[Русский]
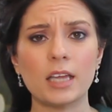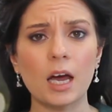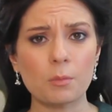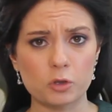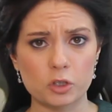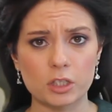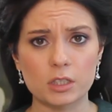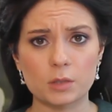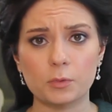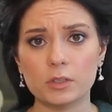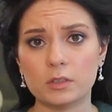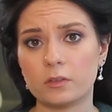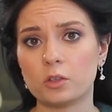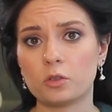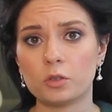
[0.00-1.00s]
Да, можно
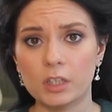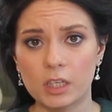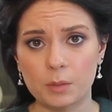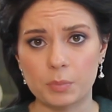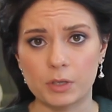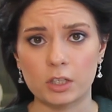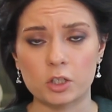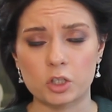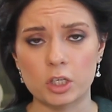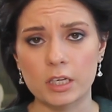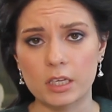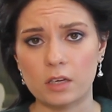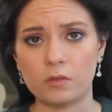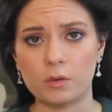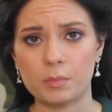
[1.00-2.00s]
использовать другие
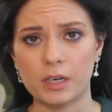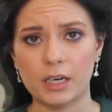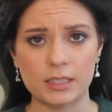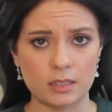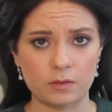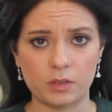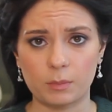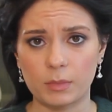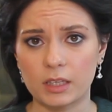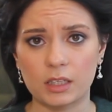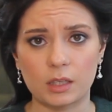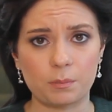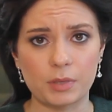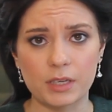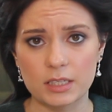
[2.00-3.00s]
приложения, выбирать
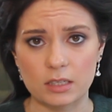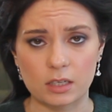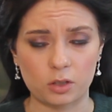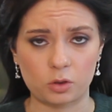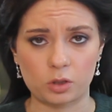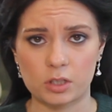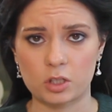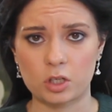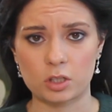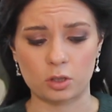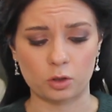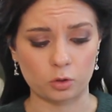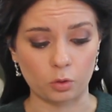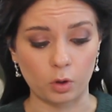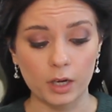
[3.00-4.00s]
современные песни, которые сейчас
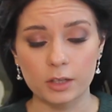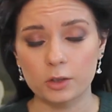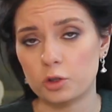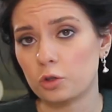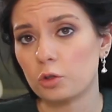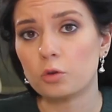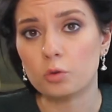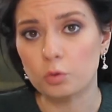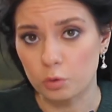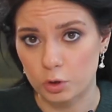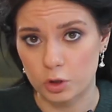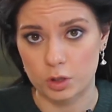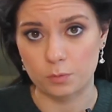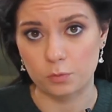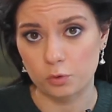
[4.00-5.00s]
актуальны, что
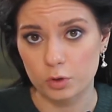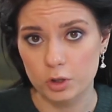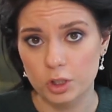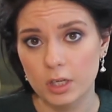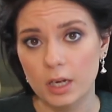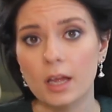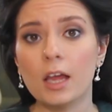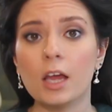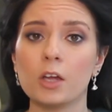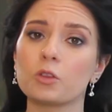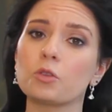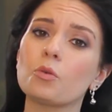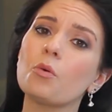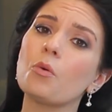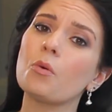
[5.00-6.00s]
тоже можно,
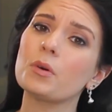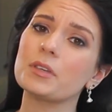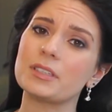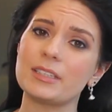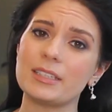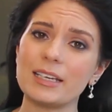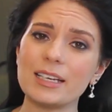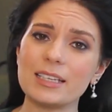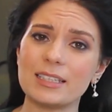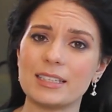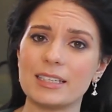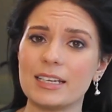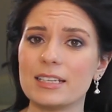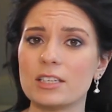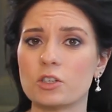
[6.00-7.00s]
но здесь
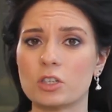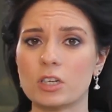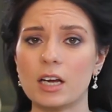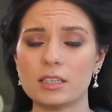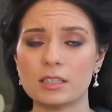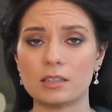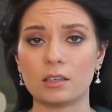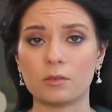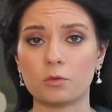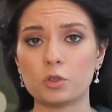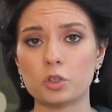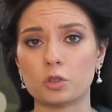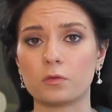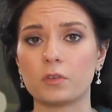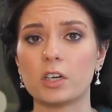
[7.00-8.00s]
есть шанс
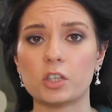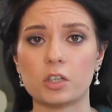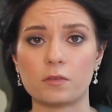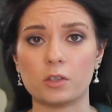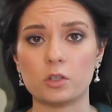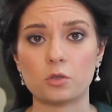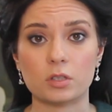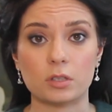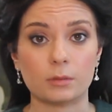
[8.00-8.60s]
того, что ваше видео